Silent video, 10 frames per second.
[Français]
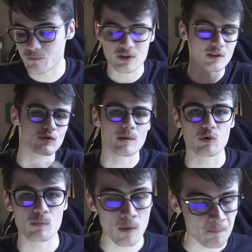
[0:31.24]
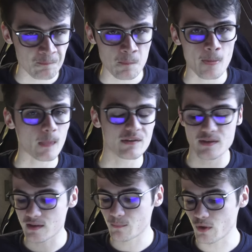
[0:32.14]
C'est tout simplement un
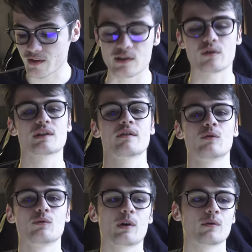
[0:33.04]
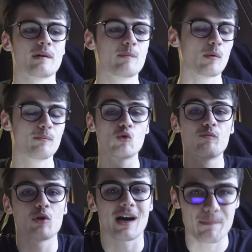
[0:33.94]
système de résistance qui va nous faire une vapeur
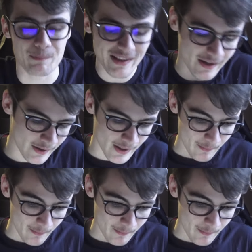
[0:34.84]
beaucoup plus rapide.